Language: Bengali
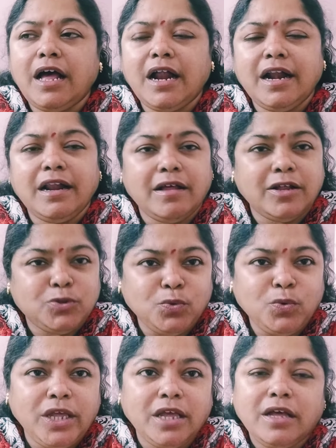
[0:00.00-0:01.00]
আর
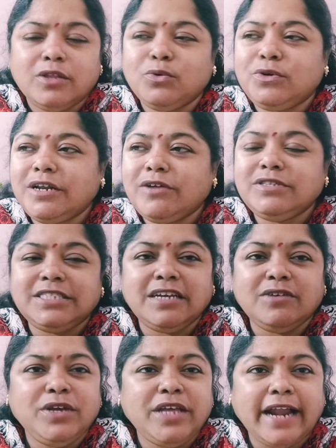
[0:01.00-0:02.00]
তুই তোরটা হচ্ছে
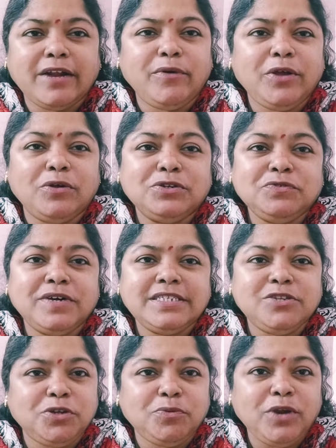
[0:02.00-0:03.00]
ওই একটা করে
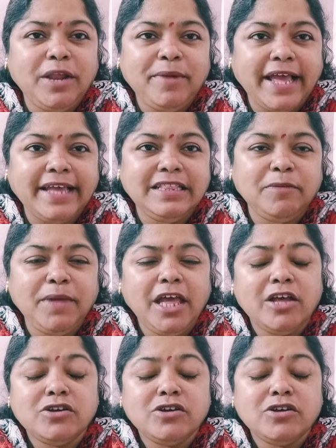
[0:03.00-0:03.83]
কন্ট্রোভার্সি ওই যে বললাম লাইন দিবি